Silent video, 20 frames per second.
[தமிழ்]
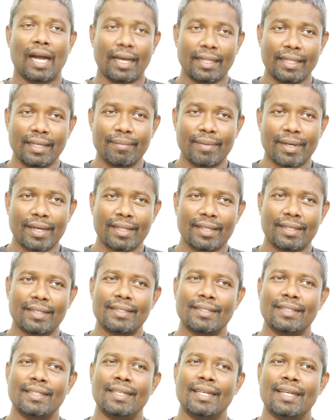அதே மாதிரி
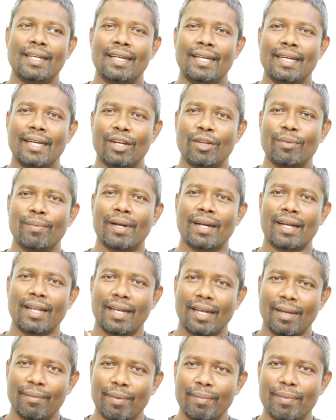தான்
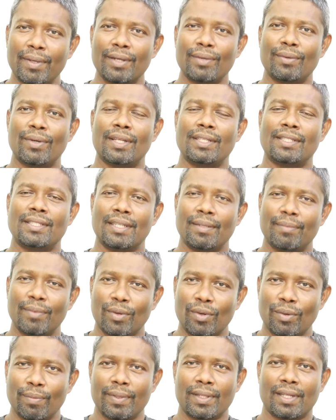நெடுமாகடியில் நம்ம மட்டும் உழைச்சி நம்ம
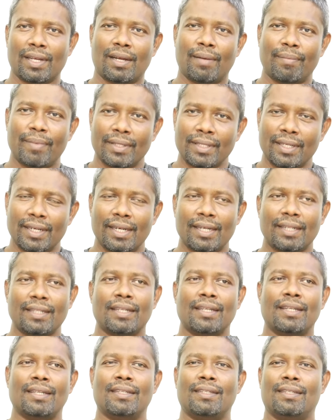குடும்பத்தை காப்பாற்றிட்டே
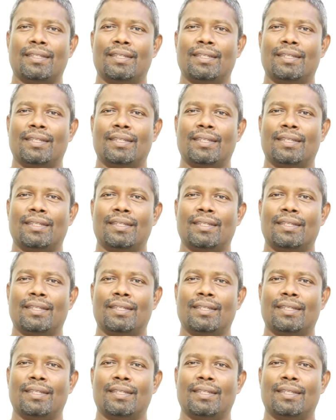இருந்தோன்னா